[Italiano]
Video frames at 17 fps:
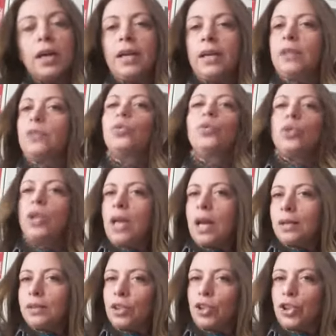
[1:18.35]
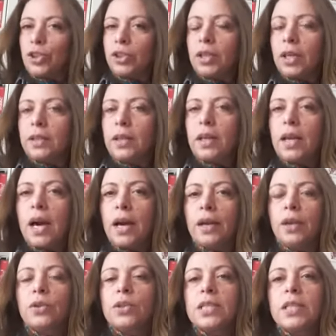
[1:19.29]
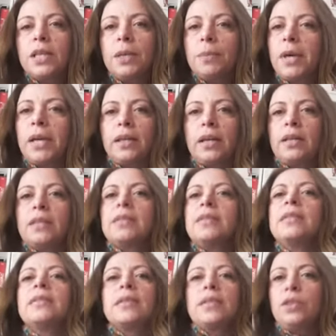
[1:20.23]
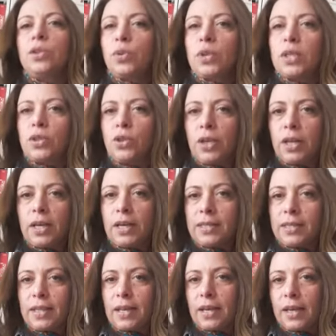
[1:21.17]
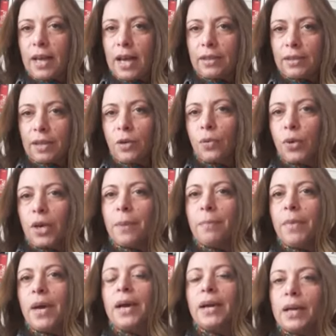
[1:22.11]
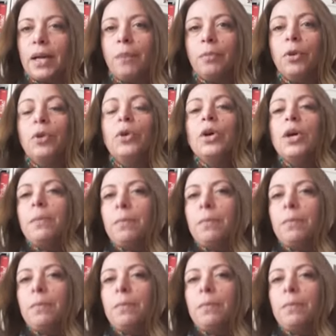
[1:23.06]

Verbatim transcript: e in tutte le altre città italiane non si ripeta la stessa situazione che si è creata qui a Bergamo,